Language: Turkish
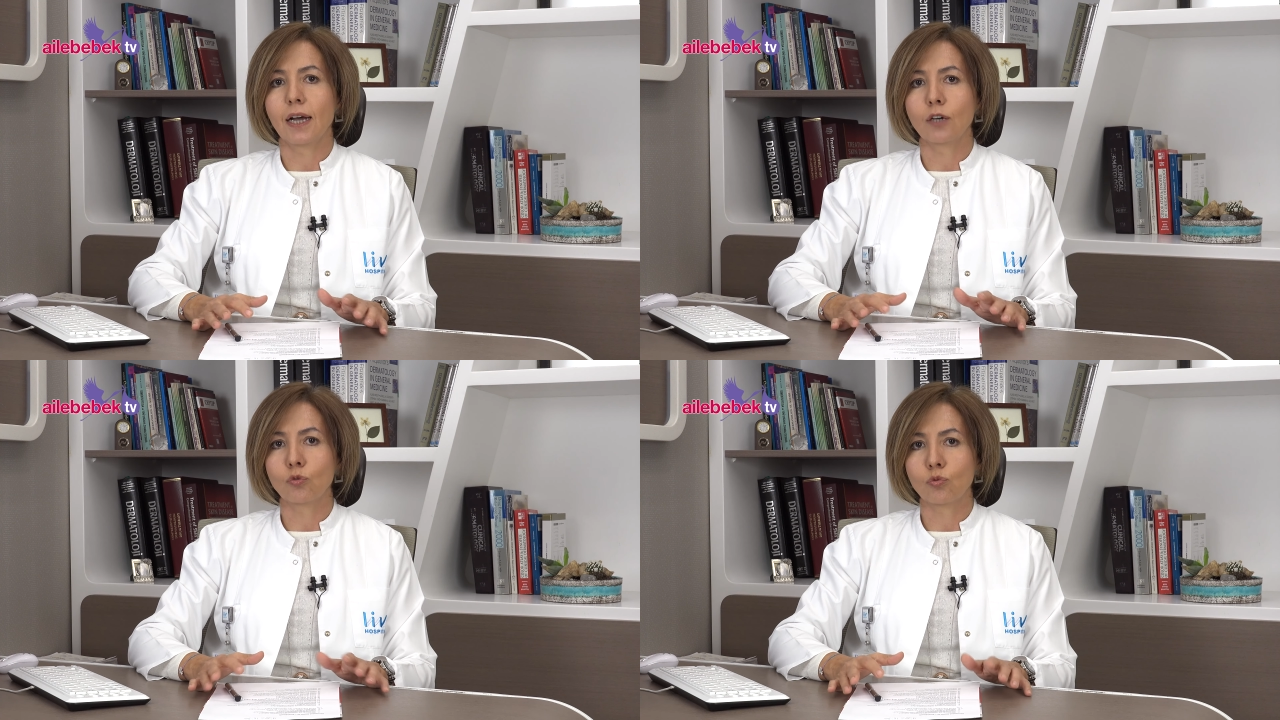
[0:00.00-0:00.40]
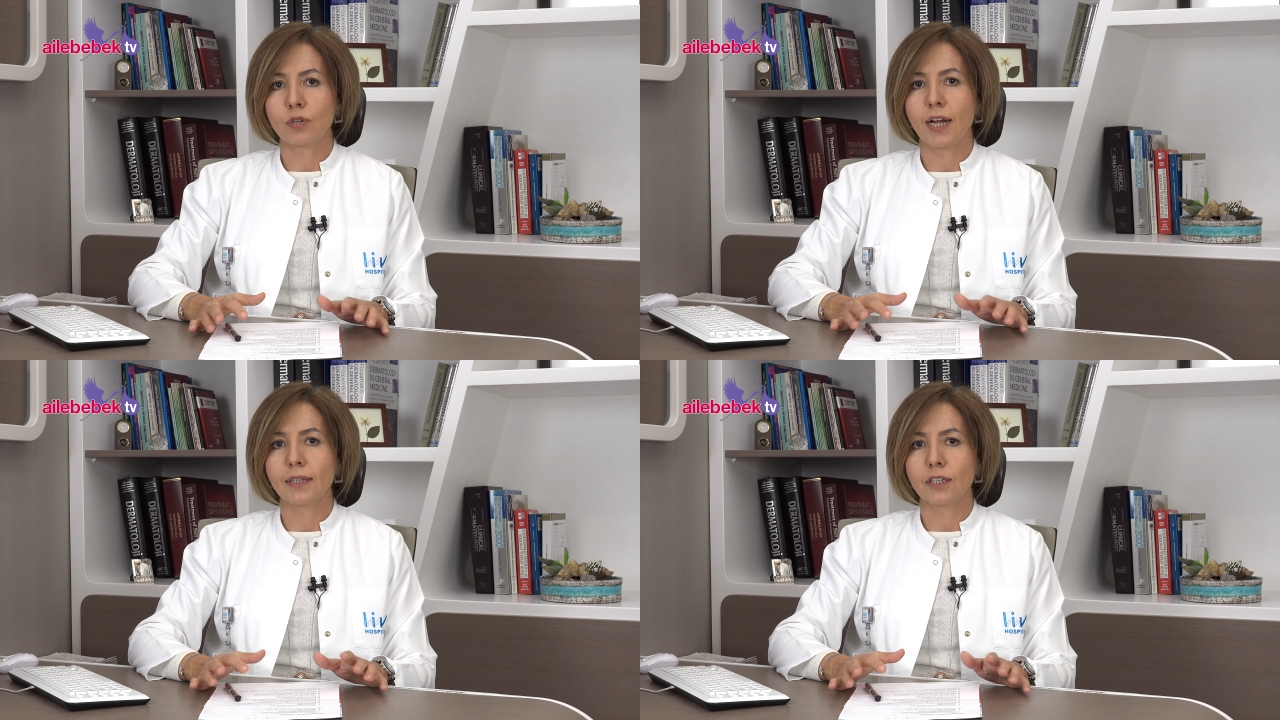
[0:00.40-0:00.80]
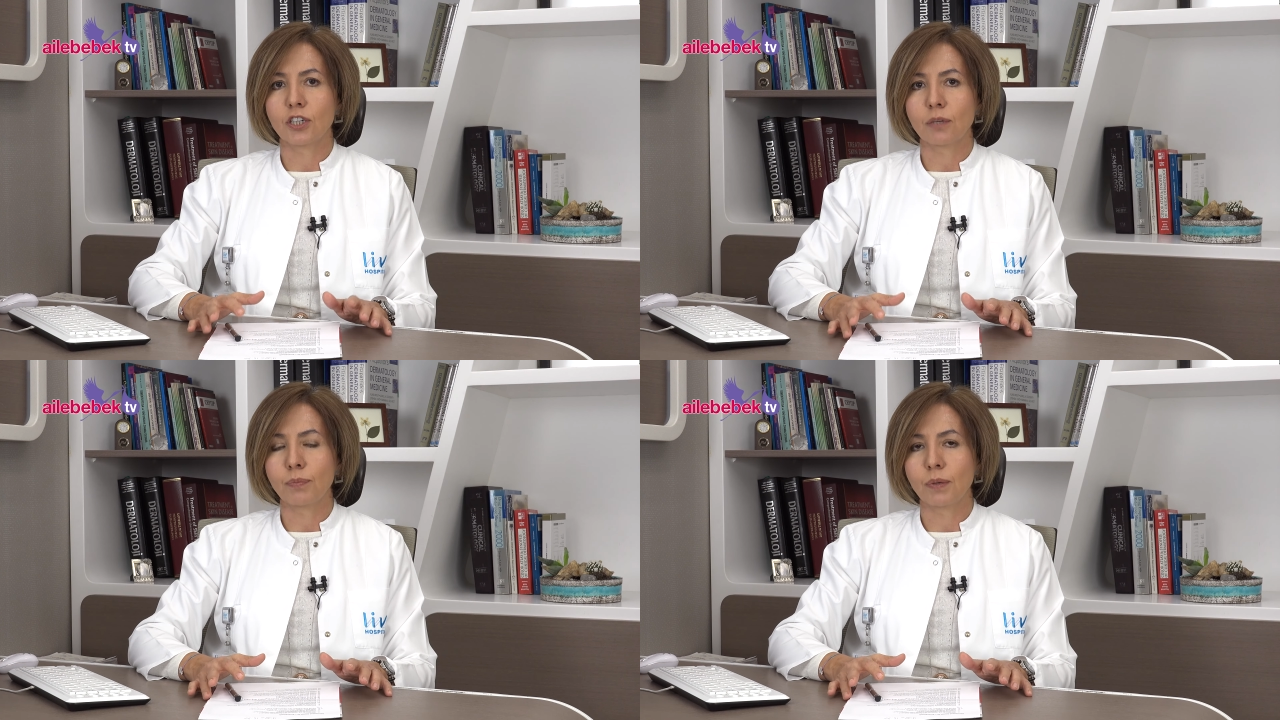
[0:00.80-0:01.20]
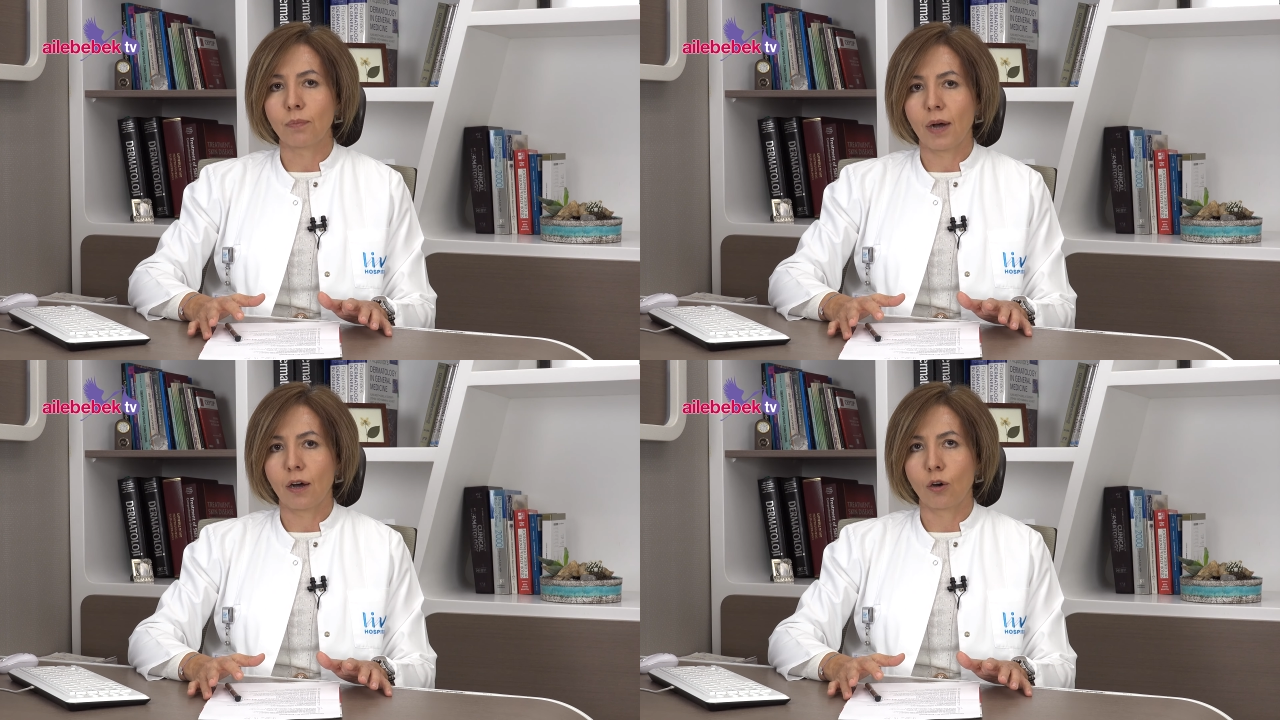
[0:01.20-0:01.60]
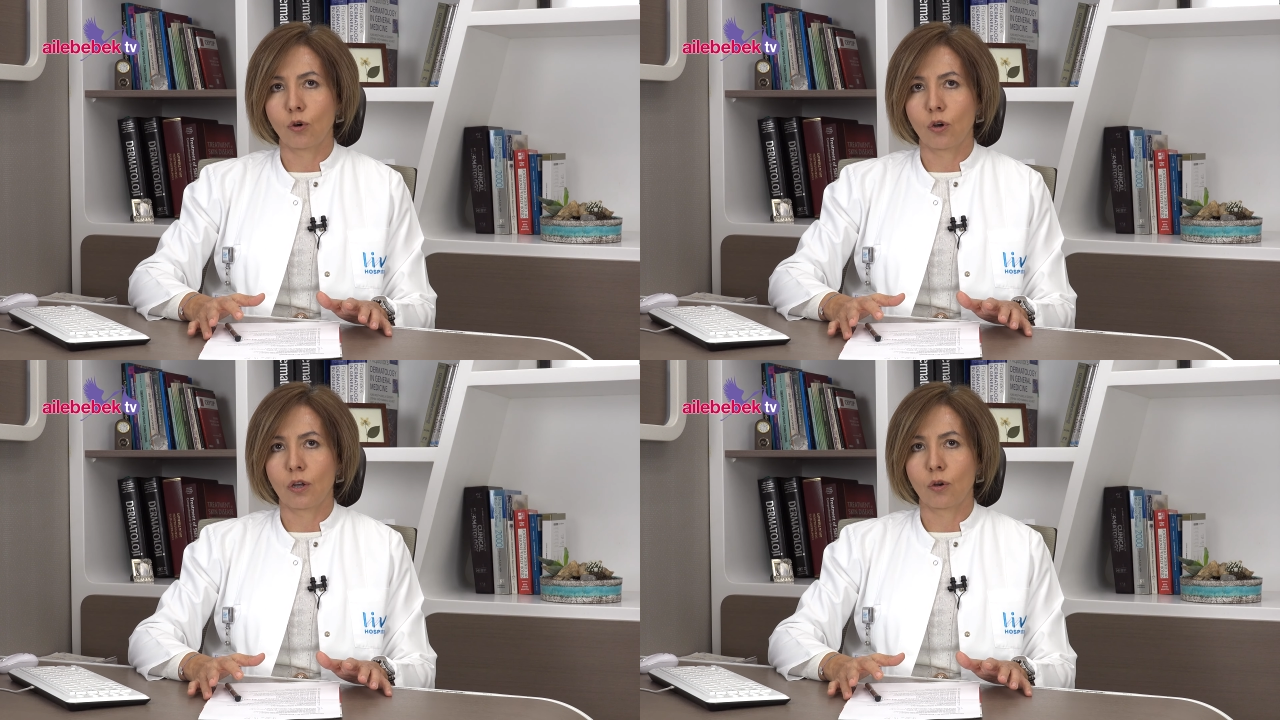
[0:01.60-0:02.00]
daha güçlendirecek bir
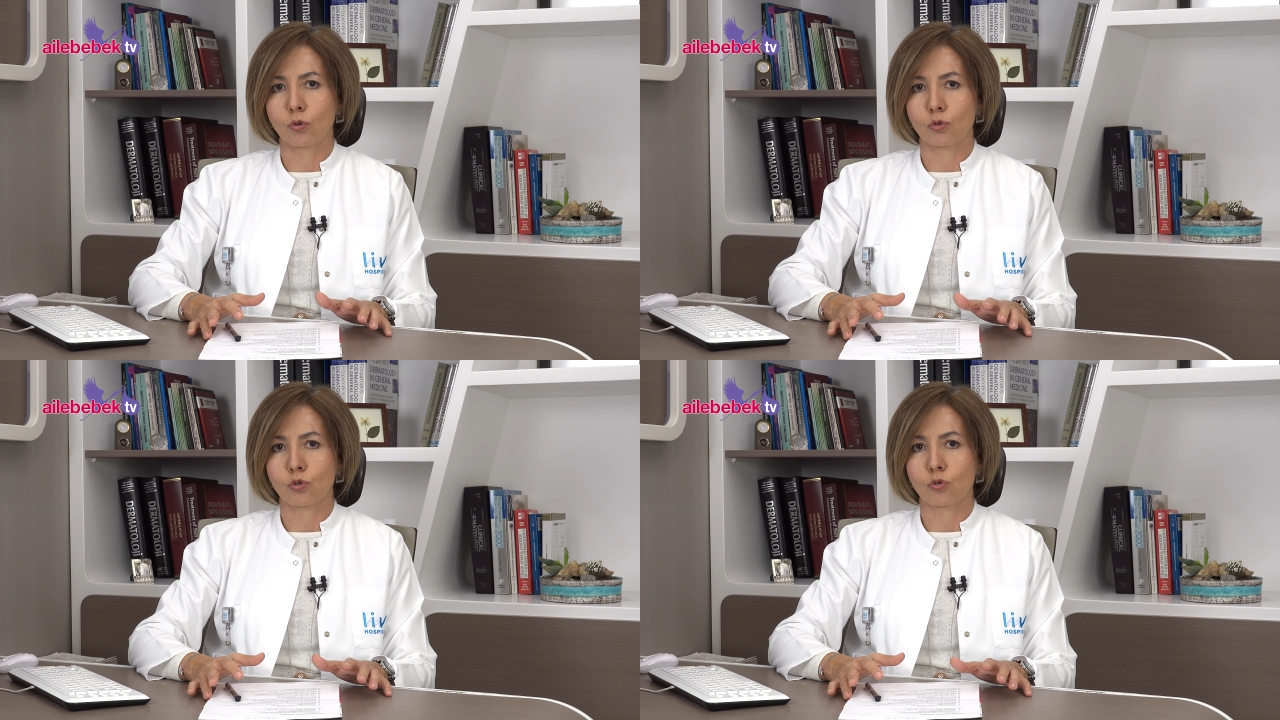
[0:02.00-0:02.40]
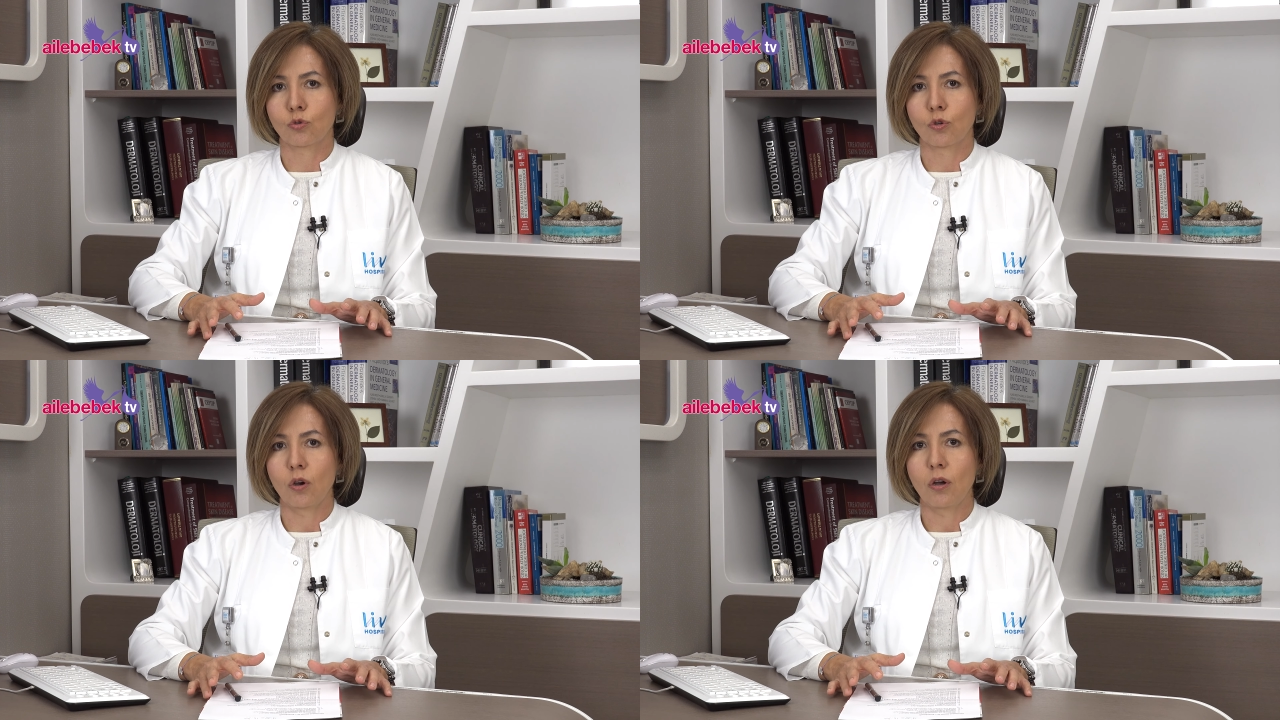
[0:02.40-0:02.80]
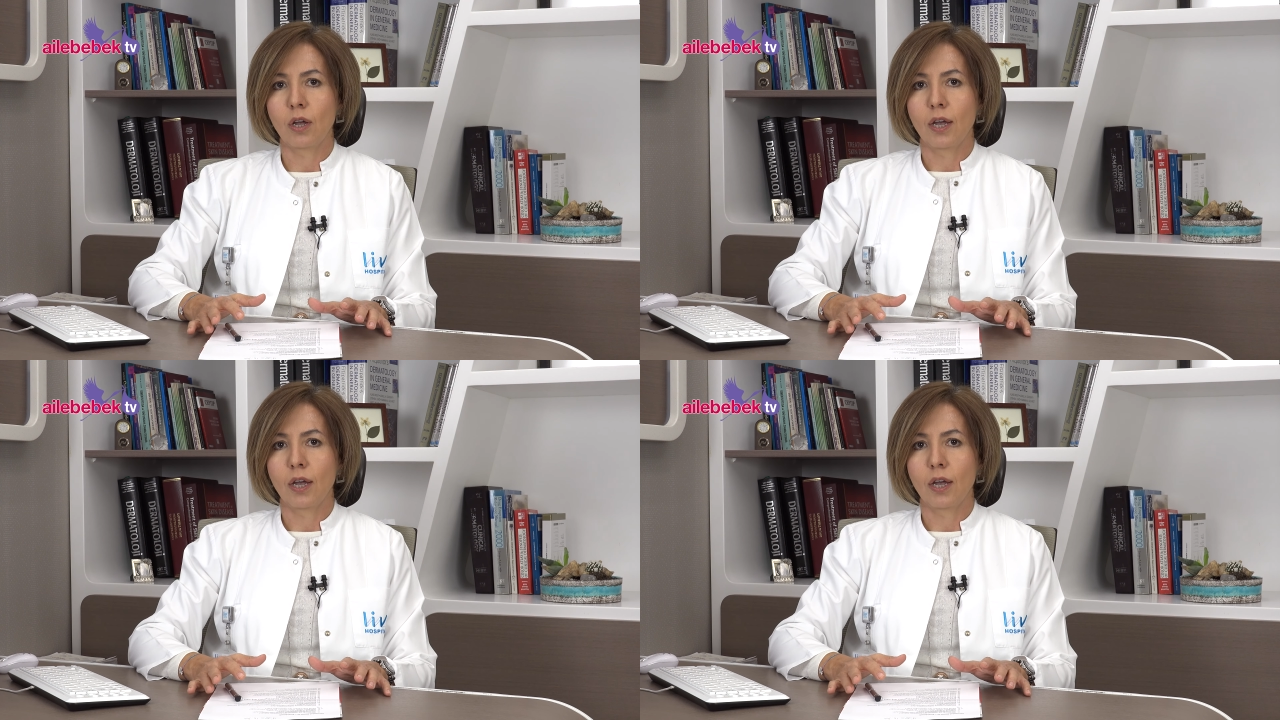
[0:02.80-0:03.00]
bağ e, oluşturuyor